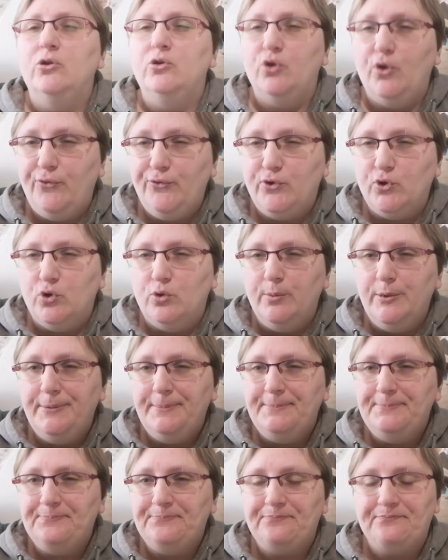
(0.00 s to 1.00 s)
9 tomes.
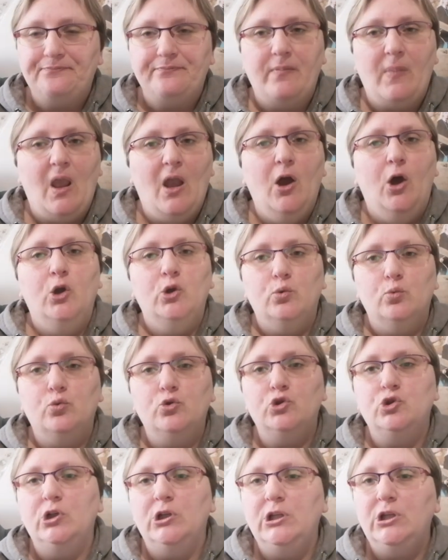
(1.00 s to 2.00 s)

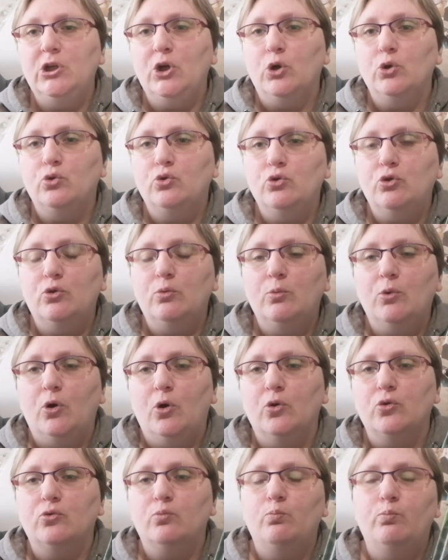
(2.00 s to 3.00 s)
Donc je lis un tome,
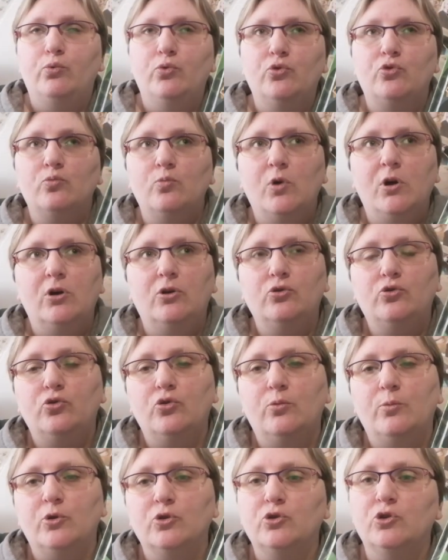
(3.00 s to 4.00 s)
en, plus ou moins un
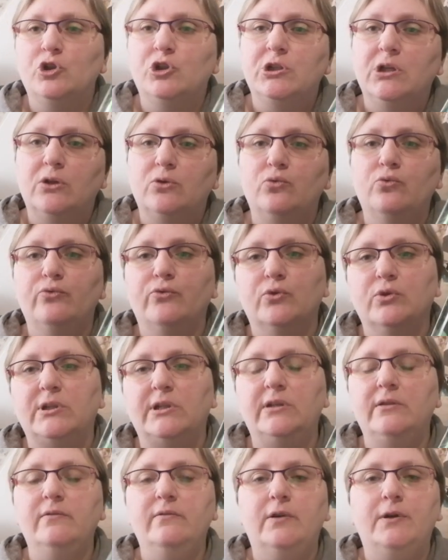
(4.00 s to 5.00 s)
tome entre chaque nouveau
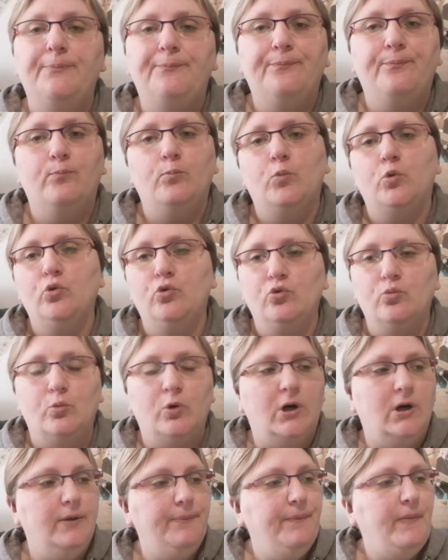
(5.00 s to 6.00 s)
livre, plus ou
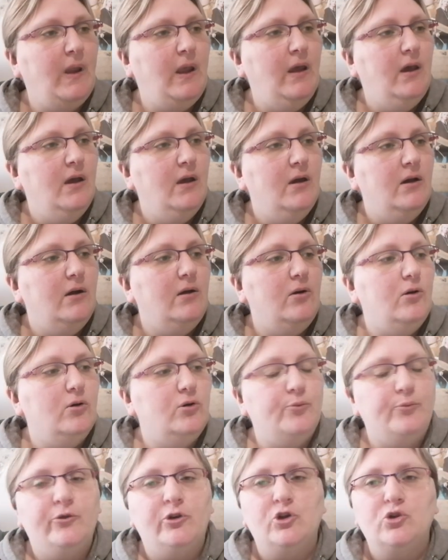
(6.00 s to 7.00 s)
moins.
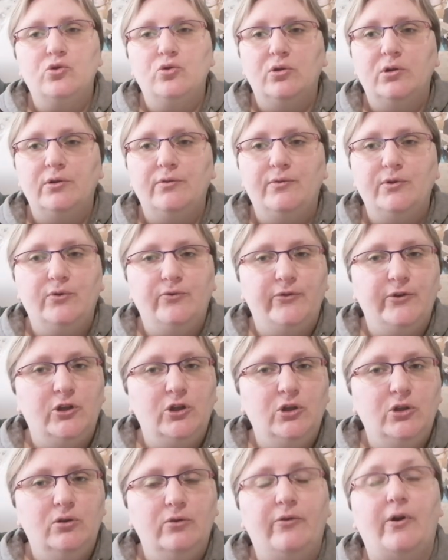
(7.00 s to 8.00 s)
comme ça, je l'aurai vite
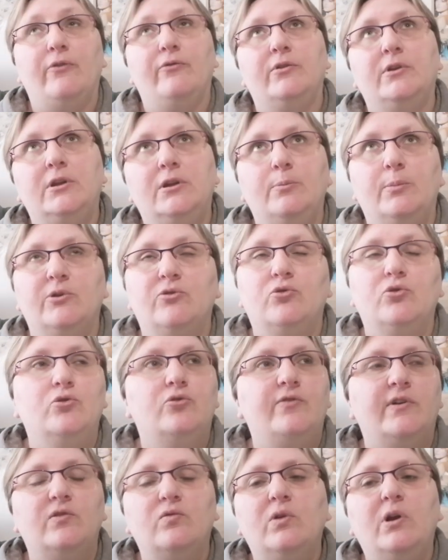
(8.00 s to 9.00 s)
fini, enfin fini, parce que de
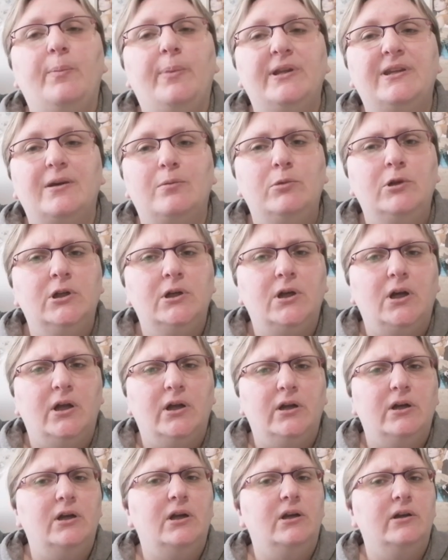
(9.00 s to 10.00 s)
toute façon, elle n'est pas terminée.
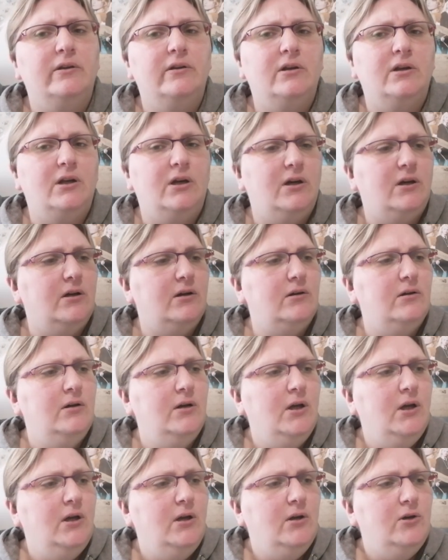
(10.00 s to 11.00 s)
La,
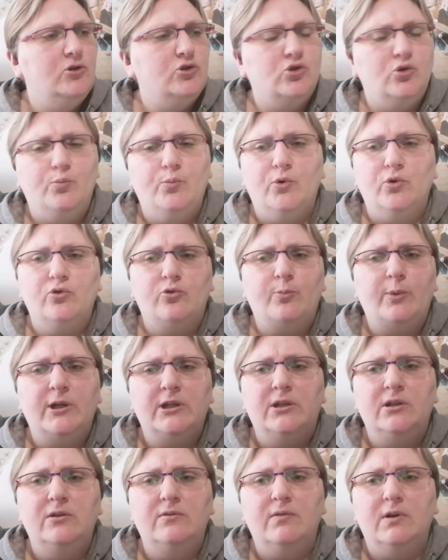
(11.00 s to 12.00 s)
Je ne pense
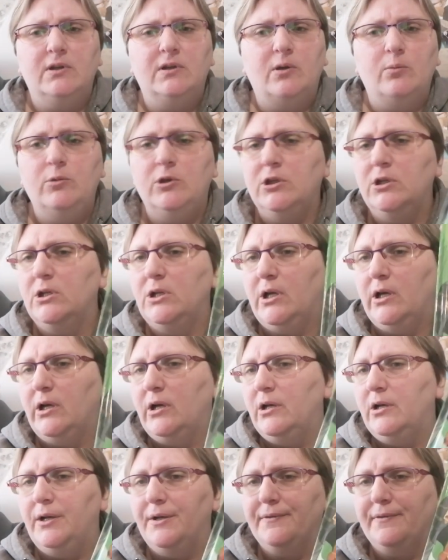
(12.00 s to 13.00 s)
pas qu'il va terminer
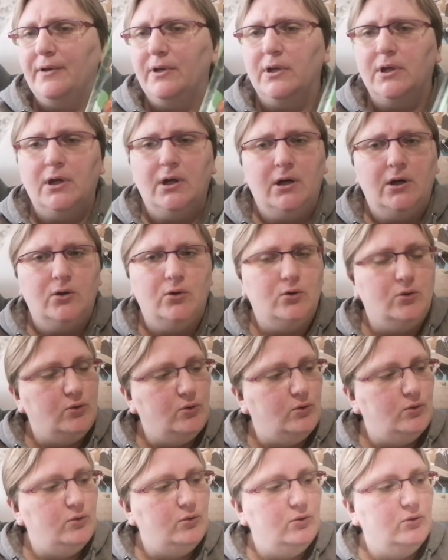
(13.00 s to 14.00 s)
la, saga
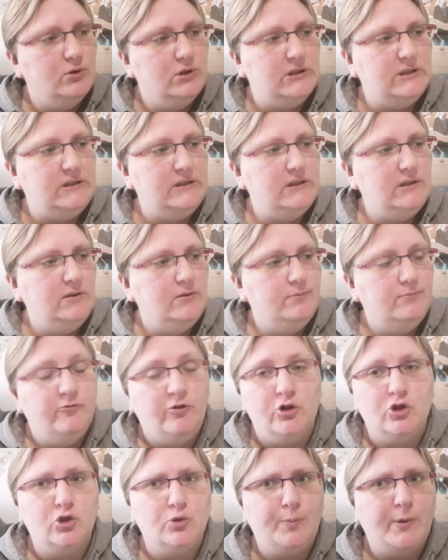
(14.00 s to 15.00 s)
des Dead,
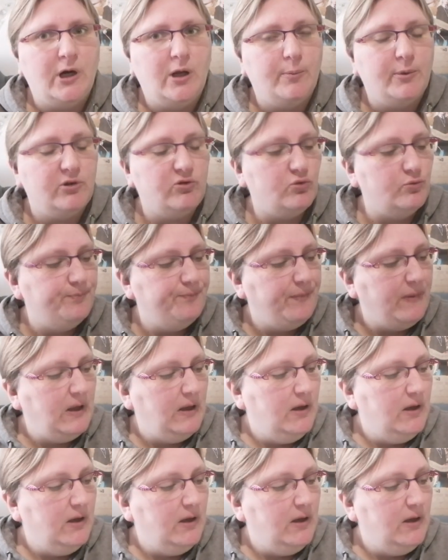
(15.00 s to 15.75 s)
enfin, j'ai pas l'impression